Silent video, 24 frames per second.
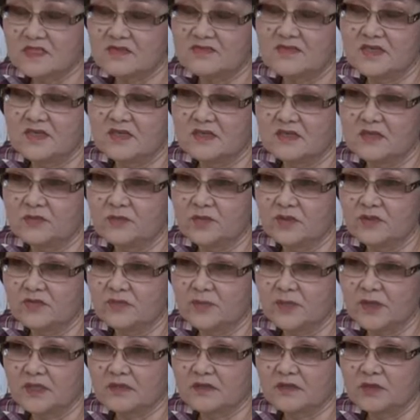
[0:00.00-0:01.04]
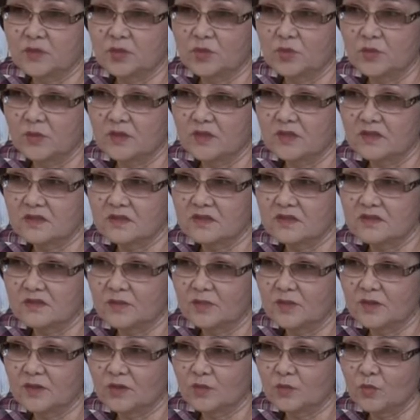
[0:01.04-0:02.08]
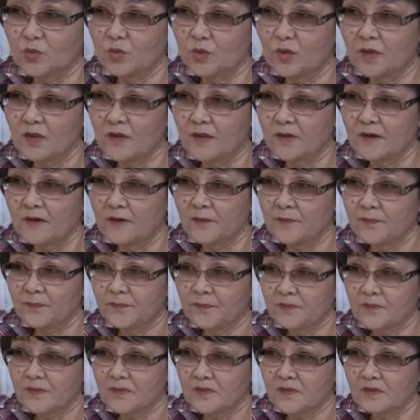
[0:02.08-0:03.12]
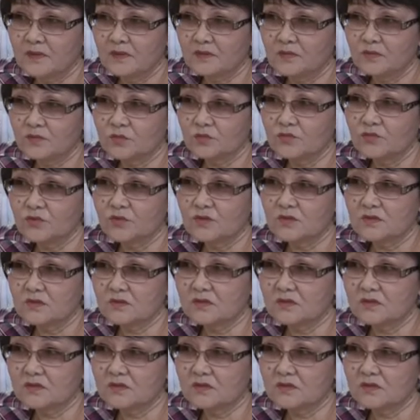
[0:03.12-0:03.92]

сведений была в проектной документации. Поэтому ну, вот